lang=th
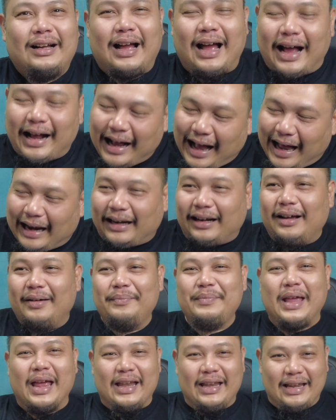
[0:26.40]
อากาศเริ่ม
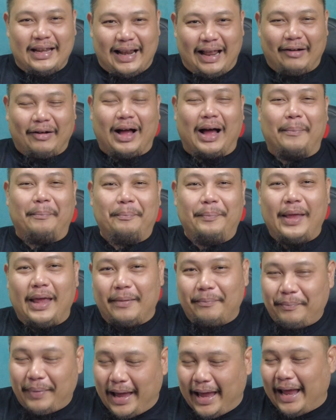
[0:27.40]
เย็นอีกแล้วครับ เปลี่ยน
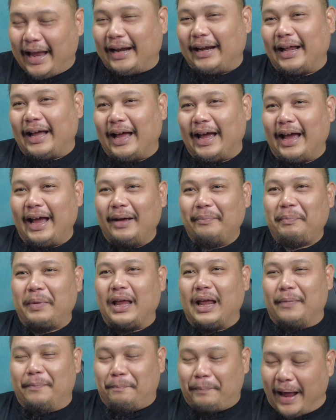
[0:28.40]
แปลงนะฮะ เป
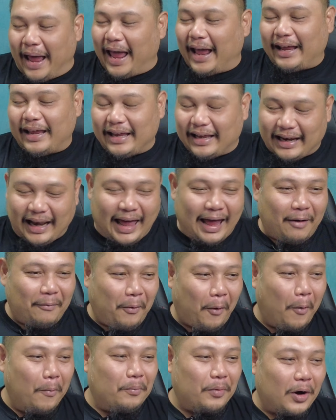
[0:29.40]
ลี่ยนแปลงอีกแล้ว
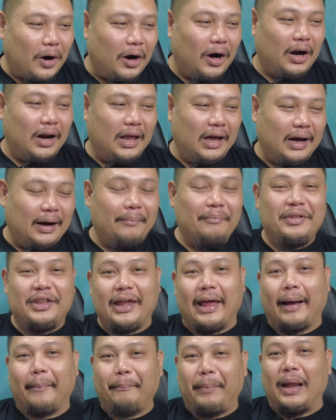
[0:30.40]
ผมก็เริ่มเสี
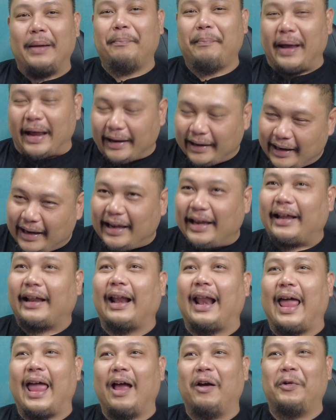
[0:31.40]
ยงเป็นเป็ดอีก
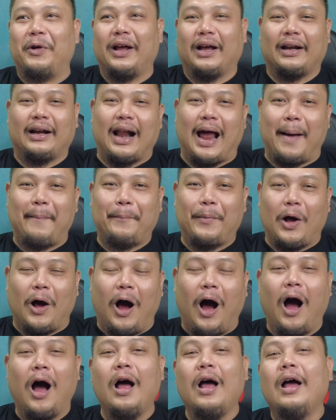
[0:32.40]
แล้วนะครับ ก็
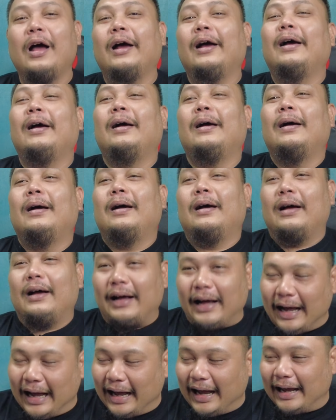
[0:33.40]

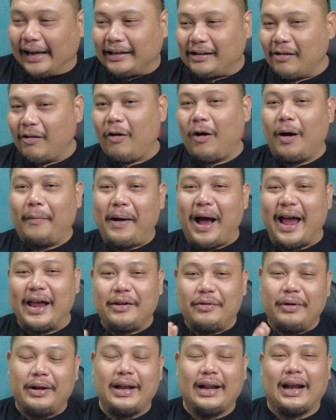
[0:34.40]
ต้องขออภัย
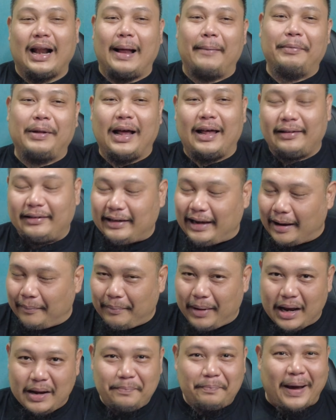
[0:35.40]
ด้วยนะครับ ถ้าเสียง
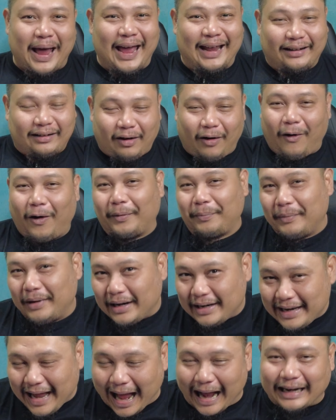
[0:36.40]
ไม่แปดหลอดเหมือ
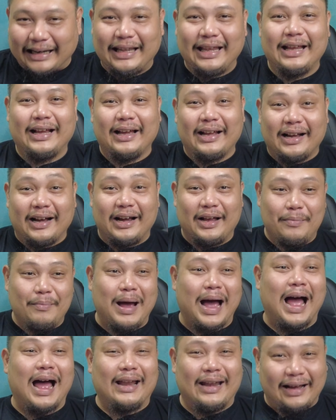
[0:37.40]
นอย่างที่เคยเคย
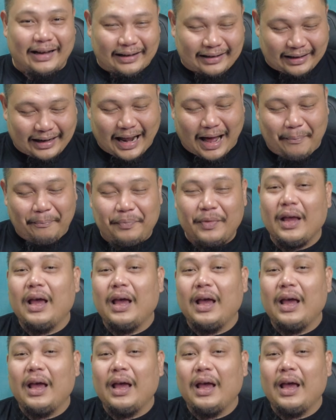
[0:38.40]
มานะครับ